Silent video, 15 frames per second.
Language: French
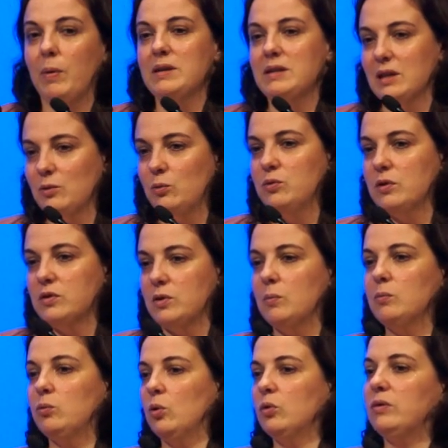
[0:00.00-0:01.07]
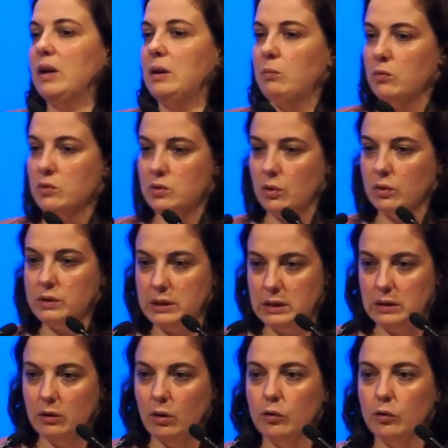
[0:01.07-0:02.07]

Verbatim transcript: pas dire que nous en sommes totalement sortis.